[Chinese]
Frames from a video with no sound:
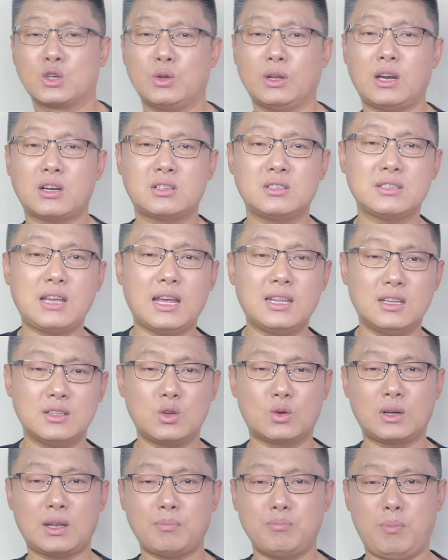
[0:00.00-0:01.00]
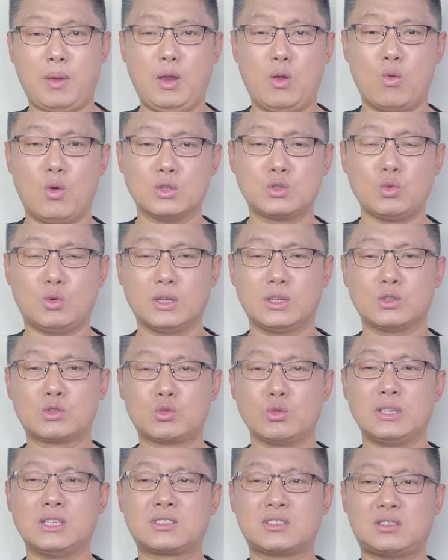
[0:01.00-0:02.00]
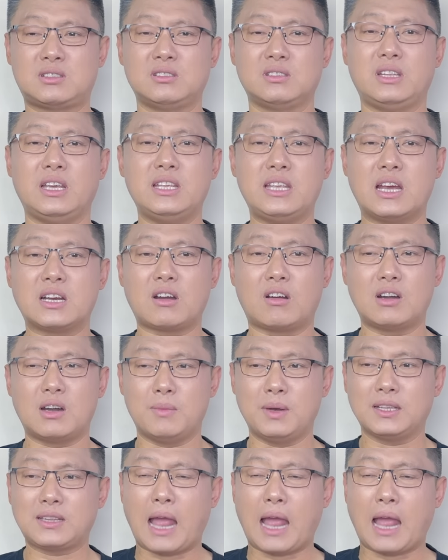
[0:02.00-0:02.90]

点实在的，就是美国做的最次的一件事是什么呢？